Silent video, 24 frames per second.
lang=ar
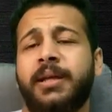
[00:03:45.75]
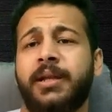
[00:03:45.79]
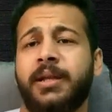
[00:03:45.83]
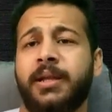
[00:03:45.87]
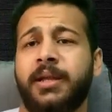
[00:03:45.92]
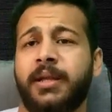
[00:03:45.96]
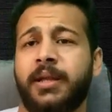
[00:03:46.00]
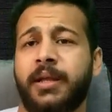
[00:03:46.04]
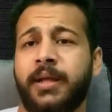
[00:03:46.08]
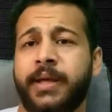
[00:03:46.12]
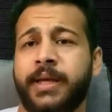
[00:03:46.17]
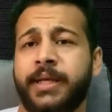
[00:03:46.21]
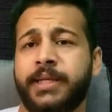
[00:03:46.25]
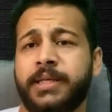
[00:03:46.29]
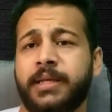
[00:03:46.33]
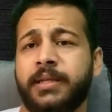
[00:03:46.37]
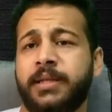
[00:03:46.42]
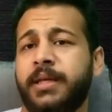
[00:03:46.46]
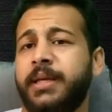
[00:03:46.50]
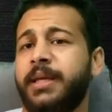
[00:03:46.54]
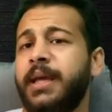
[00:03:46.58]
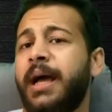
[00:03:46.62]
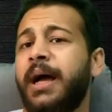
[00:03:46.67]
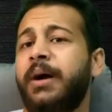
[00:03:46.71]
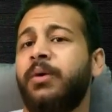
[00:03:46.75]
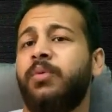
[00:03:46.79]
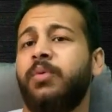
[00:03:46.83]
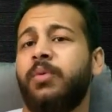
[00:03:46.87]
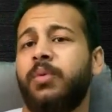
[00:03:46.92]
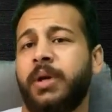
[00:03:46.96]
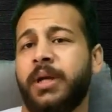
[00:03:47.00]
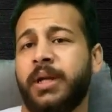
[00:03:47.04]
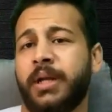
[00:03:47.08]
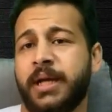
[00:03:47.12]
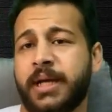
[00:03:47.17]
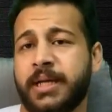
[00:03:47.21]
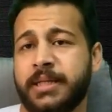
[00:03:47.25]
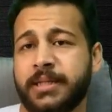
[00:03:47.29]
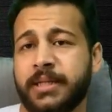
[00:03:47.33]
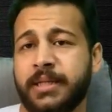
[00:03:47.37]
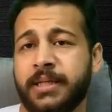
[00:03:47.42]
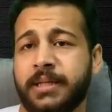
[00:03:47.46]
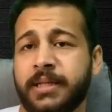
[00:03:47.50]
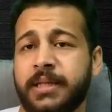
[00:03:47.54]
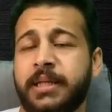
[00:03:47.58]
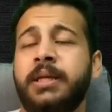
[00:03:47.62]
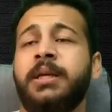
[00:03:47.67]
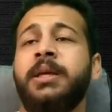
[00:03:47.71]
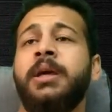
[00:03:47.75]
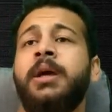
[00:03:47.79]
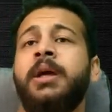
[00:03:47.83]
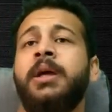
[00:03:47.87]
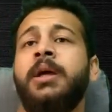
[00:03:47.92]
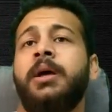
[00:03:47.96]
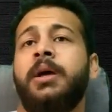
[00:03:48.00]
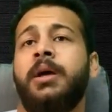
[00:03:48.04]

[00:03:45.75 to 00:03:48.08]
الاي سي تي او الاس اي تي